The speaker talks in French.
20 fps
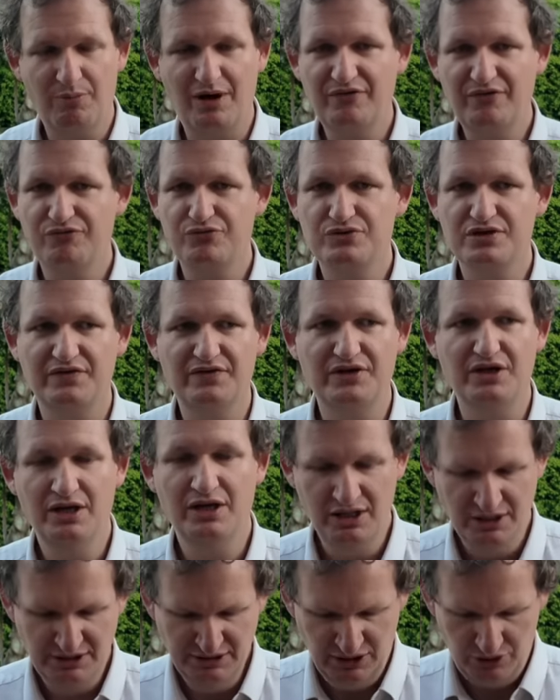Bref, vous avez
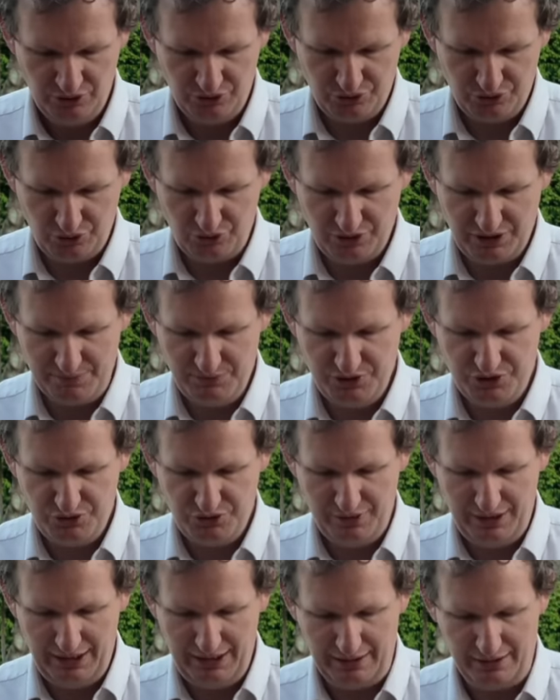le truc
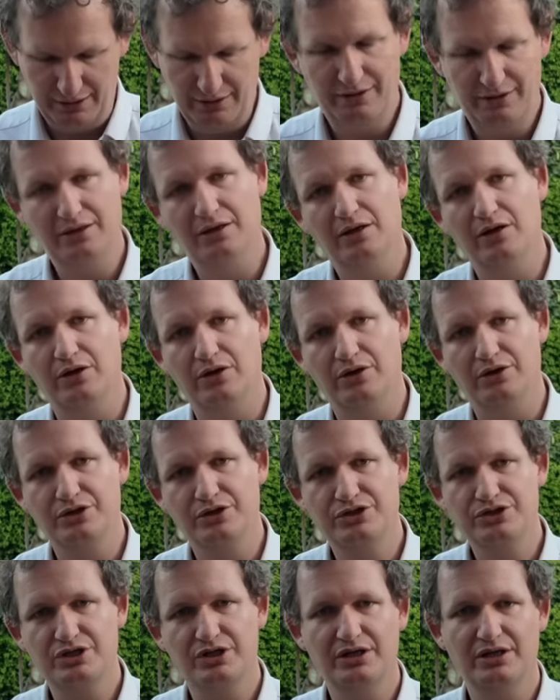habituel euh,
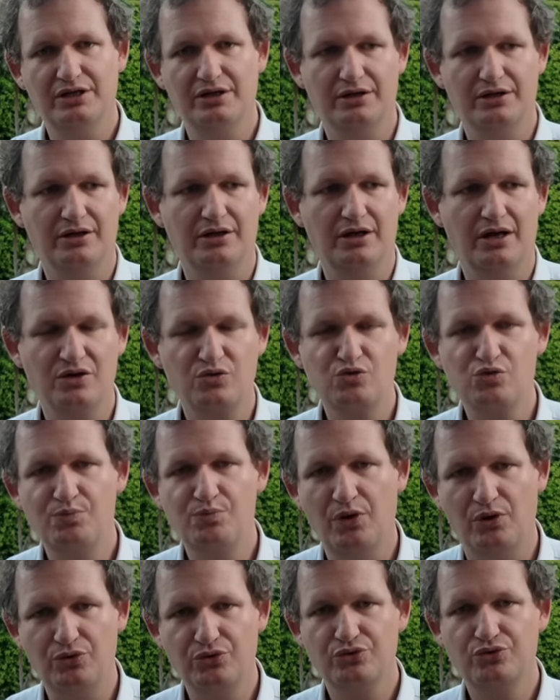chez euh, un
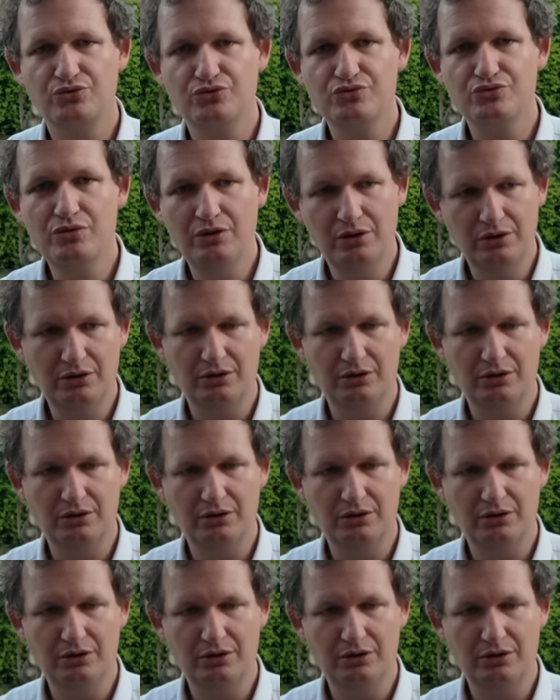coupeur de coups,